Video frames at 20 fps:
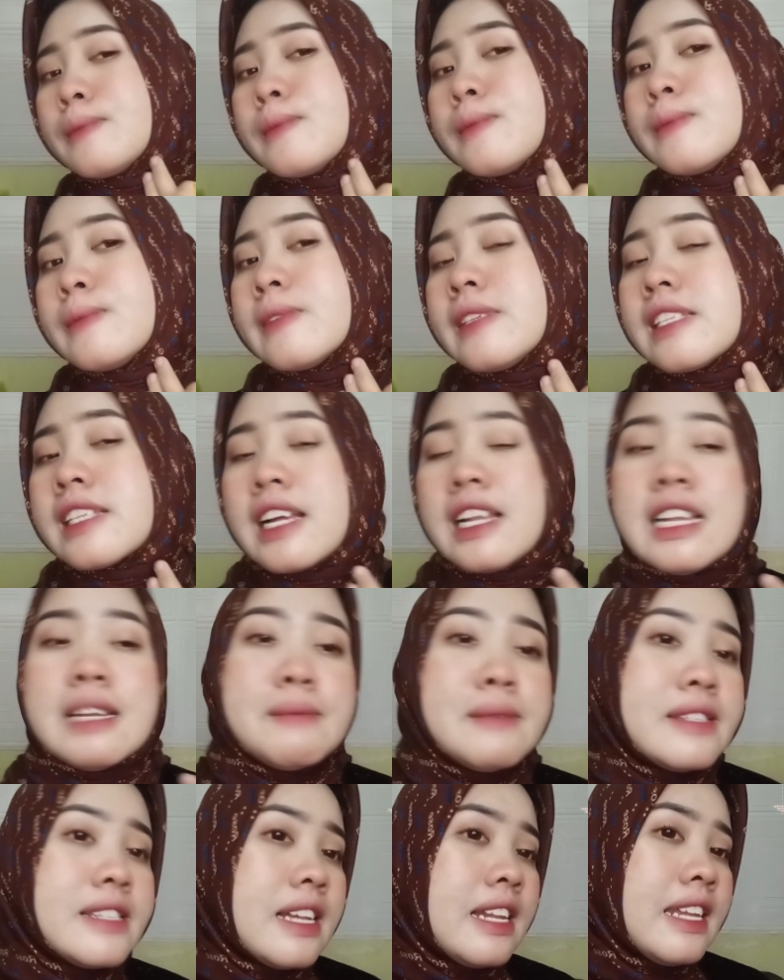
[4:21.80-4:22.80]
kalian
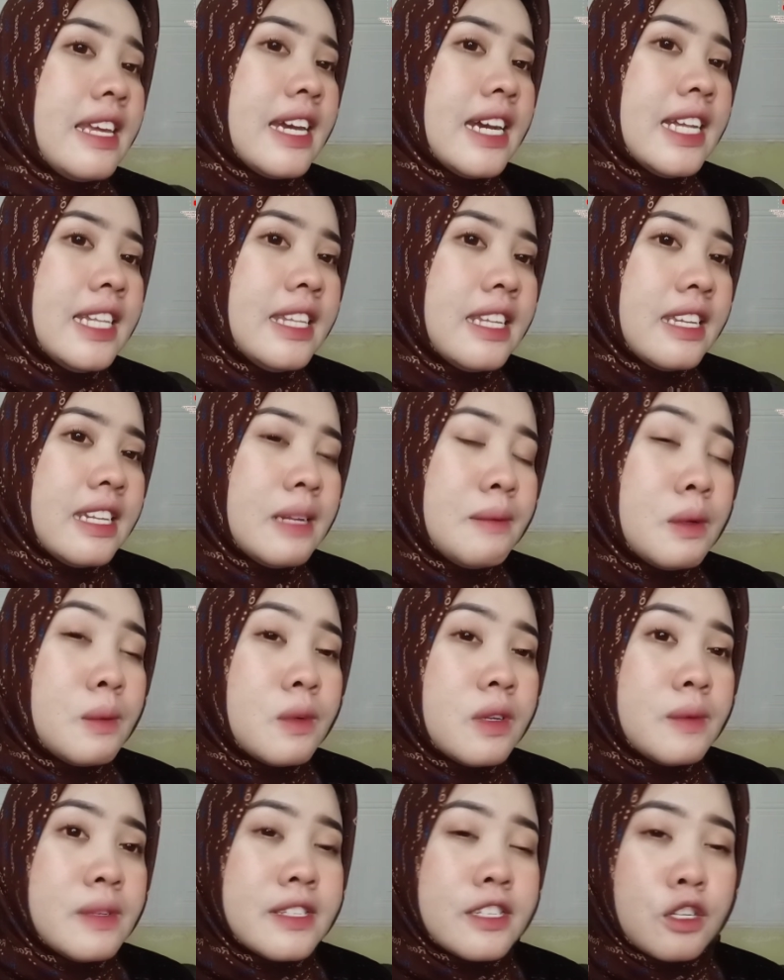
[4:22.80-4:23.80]
bisa lihat ini benar-benar
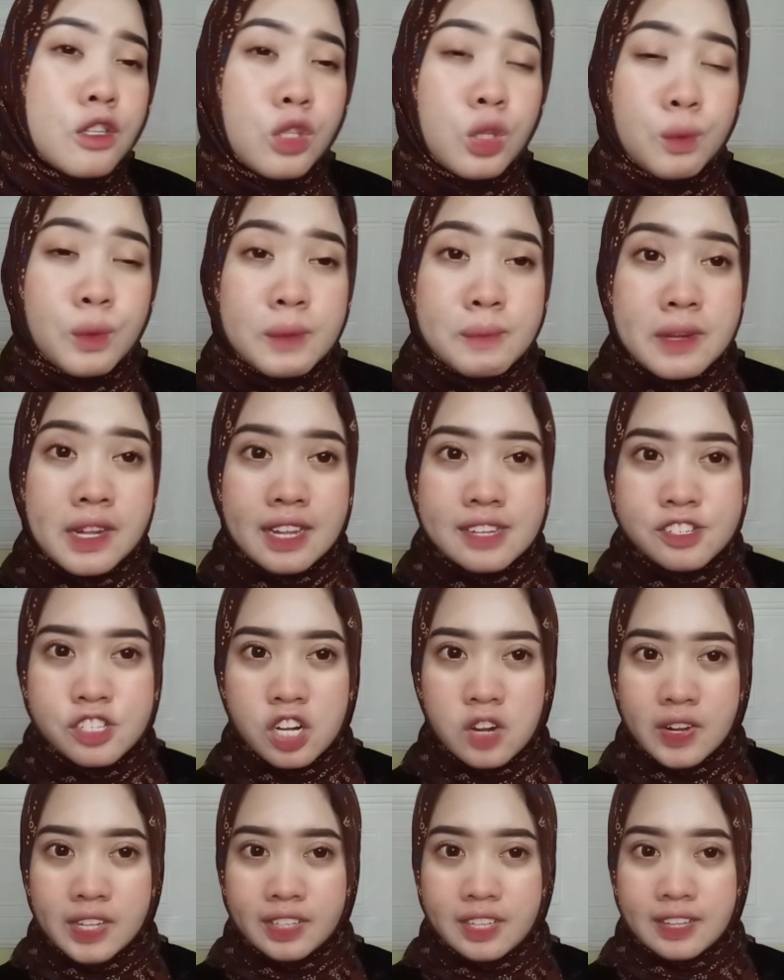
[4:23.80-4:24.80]
bisa nutupin bekas
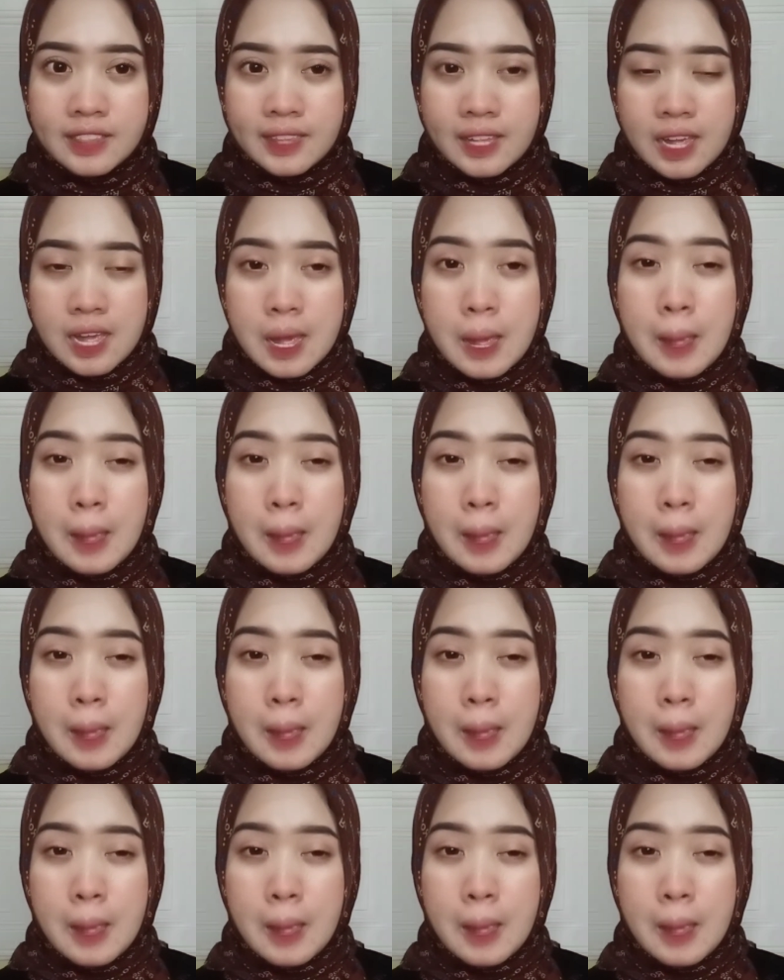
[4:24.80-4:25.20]
jerawat kita